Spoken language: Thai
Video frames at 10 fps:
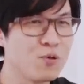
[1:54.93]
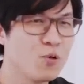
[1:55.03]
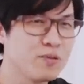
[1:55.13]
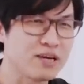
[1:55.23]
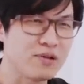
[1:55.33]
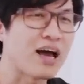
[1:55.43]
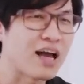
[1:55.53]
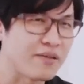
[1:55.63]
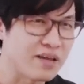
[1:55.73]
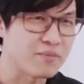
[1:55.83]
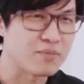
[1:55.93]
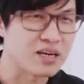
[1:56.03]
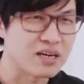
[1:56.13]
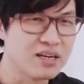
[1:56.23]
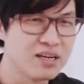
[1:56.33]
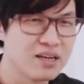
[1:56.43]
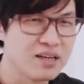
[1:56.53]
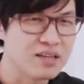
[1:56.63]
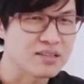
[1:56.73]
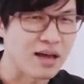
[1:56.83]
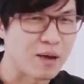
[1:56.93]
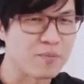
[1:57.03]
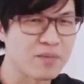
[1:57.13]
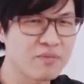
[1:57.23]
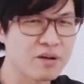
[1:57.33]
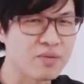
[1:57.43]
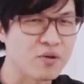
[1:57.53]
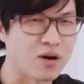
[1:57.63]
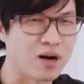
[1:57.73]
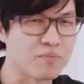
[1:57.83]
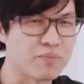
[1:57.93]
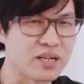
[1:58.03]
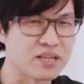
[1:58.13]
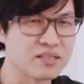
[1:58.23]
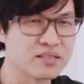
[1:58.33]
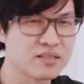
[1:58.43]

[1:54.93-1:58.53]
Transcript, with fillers: รูปที่เขาถ่ายเนี่ยมาทำให้มันมีความเป็น